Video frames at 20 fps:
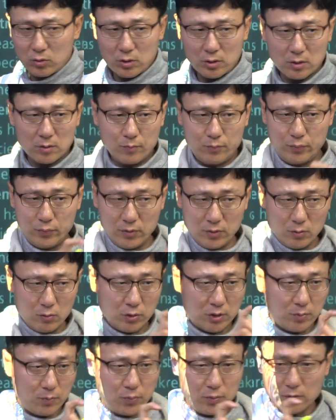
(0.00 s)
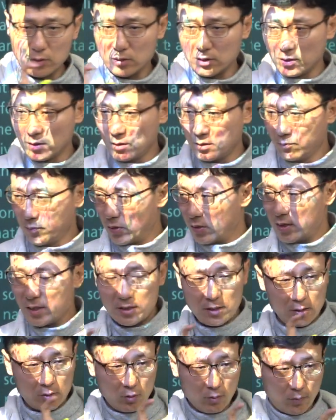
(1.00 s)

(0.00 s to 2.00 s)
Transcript: 지금 뿌리고 싶은 그런 벌레들이